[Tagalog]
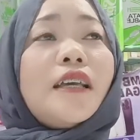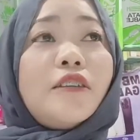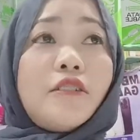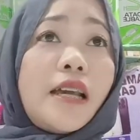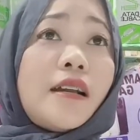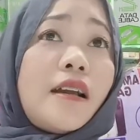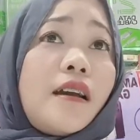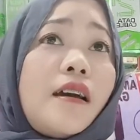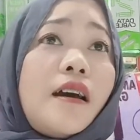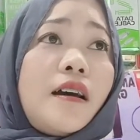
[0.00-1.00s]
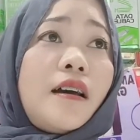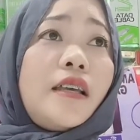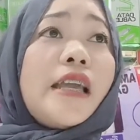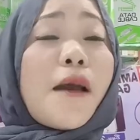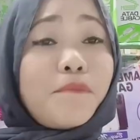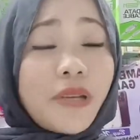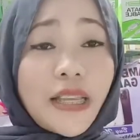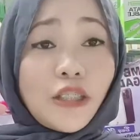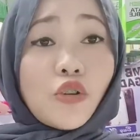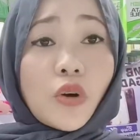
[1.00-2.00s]
Yun lang, uh,
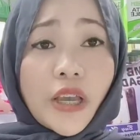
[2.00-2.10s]
i-update ko